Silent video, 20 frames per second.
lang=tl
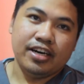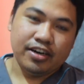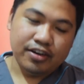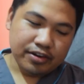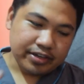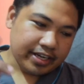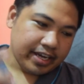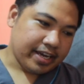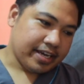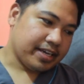
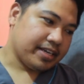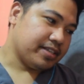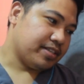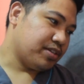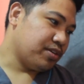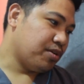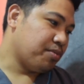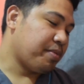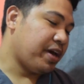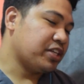Okay,
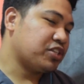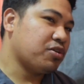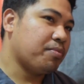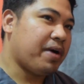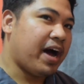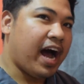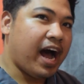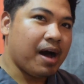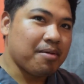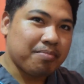so medyo
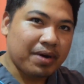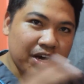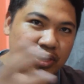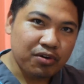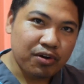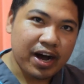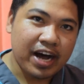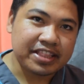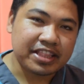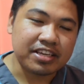mahaba
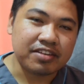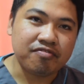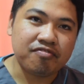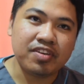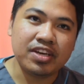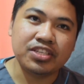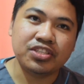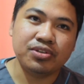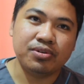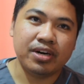yung ating
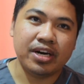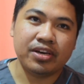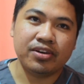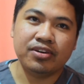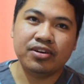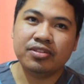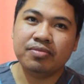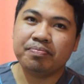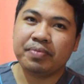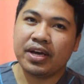video
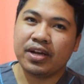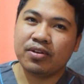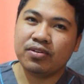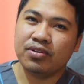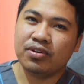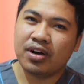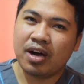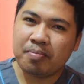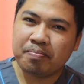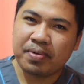ngayon
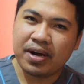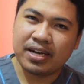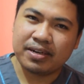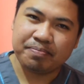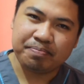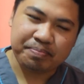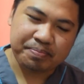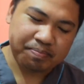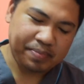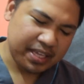pero
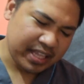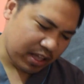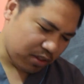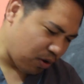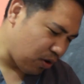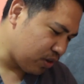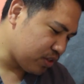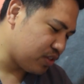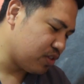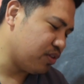kapag
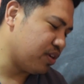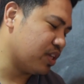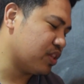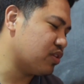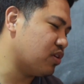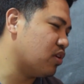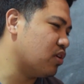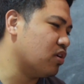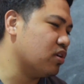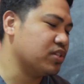pinanood nyo
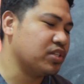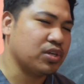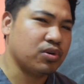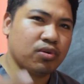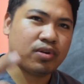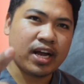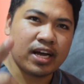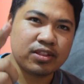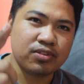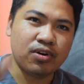ito,
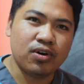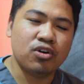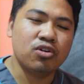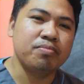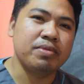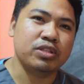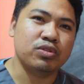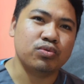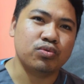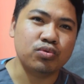sigurado ako
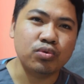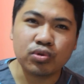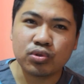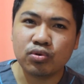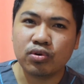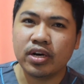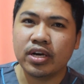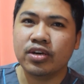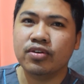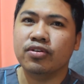
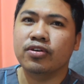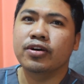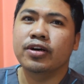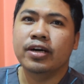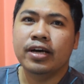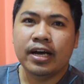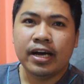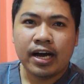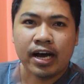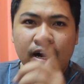matututo kayo.
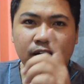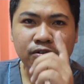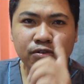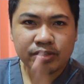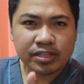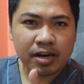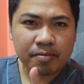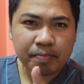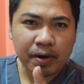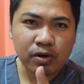Ang
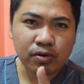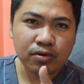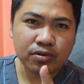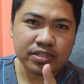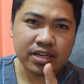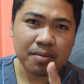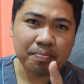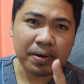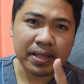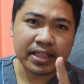unang
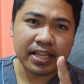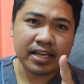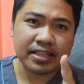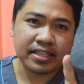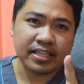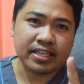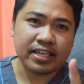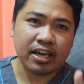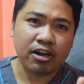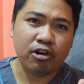pag-uusapan
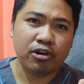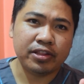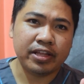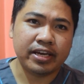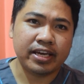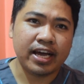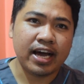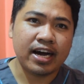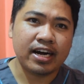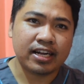natin ngayon
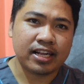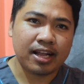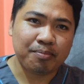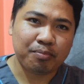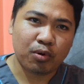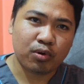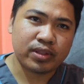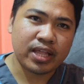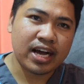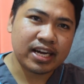ay ang
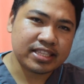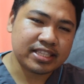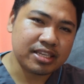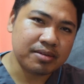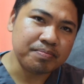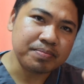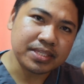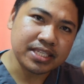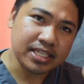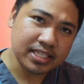
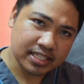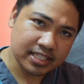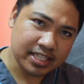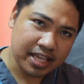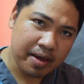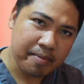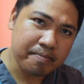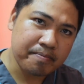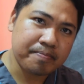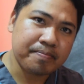reproductive
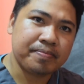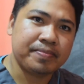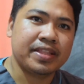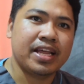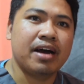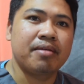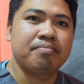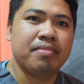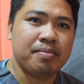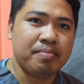system
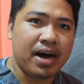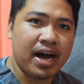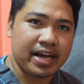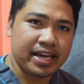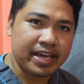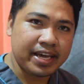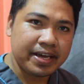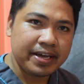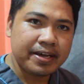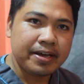ng
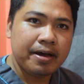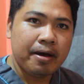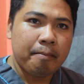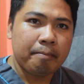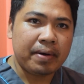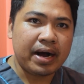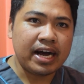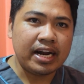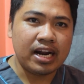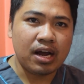babae.
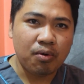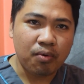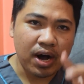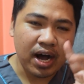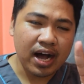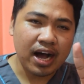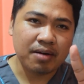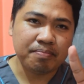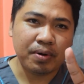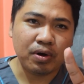
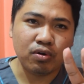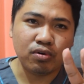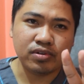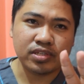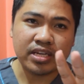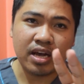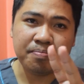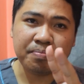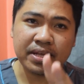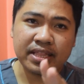Pangalawa, ang
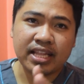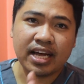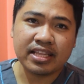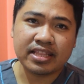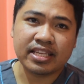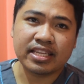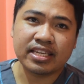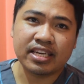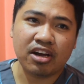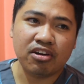pag-uusapan
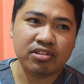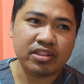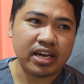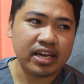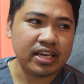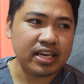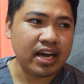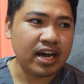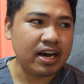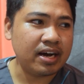natin ngayon
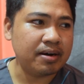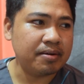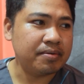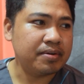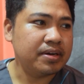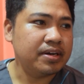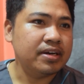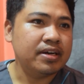ay ang